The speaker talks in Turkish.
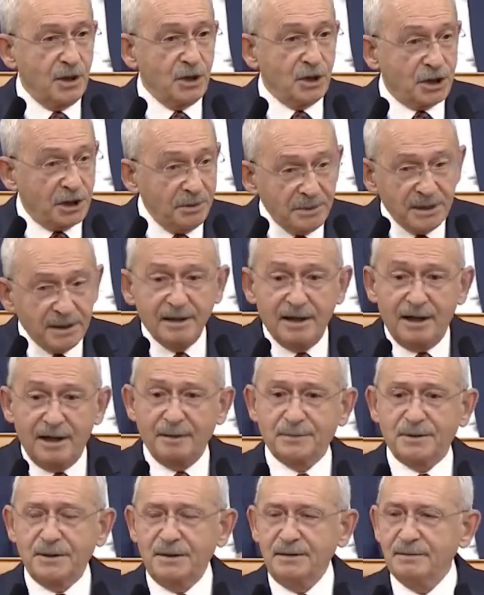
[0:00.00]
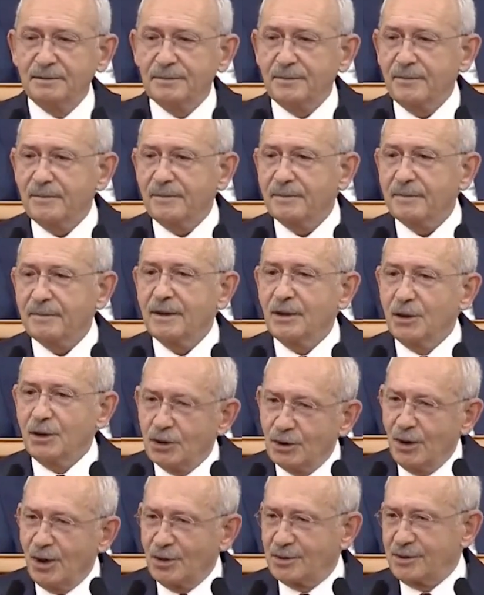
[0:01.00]
Şimdi ne yaptın?
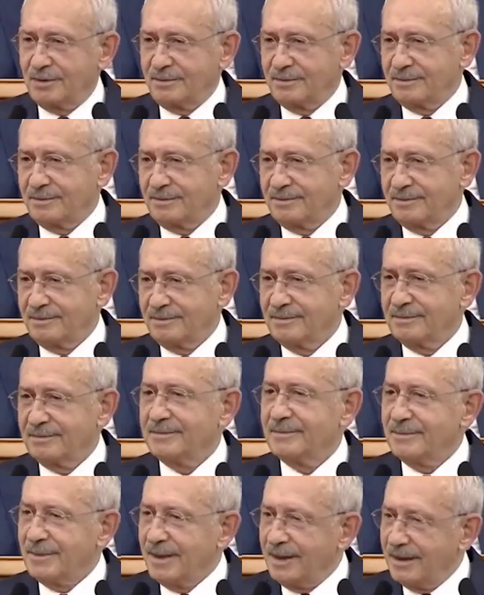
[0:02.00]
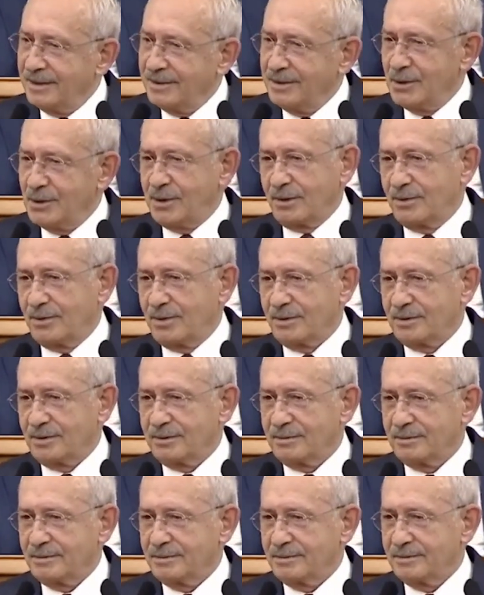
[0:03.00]
Gidiyorsun. Elini
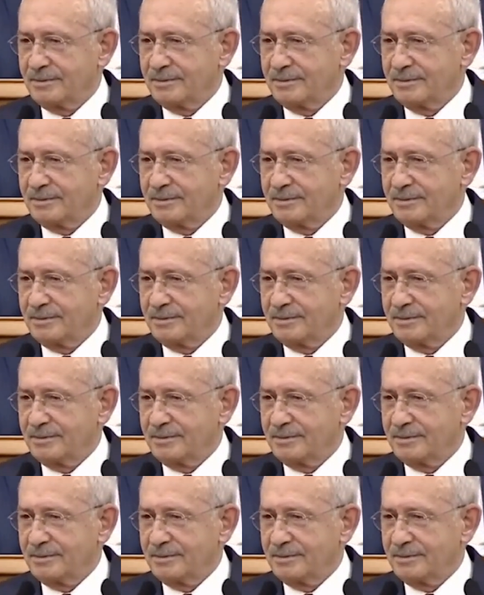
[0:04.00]
sıkıyorsun.